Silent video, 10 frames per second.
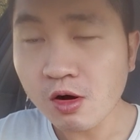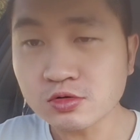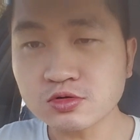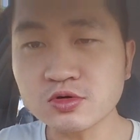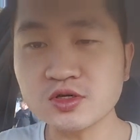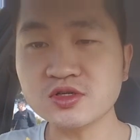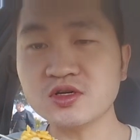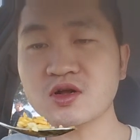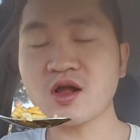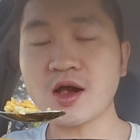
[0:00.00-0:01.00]
除了这
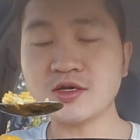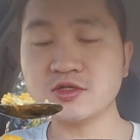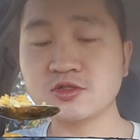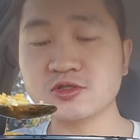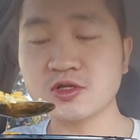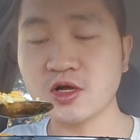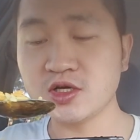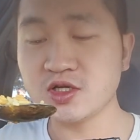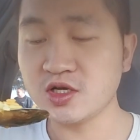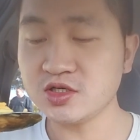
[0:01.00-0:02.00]
个咖喱吃到
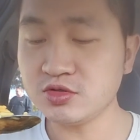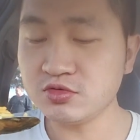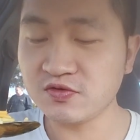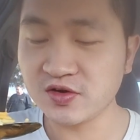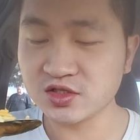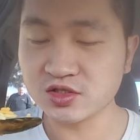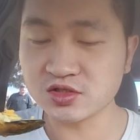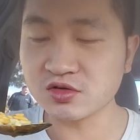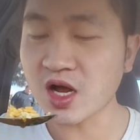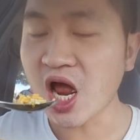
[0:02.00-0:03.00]
一点异域风情
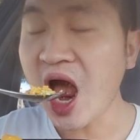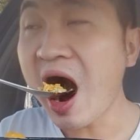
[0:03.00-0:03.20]
之外，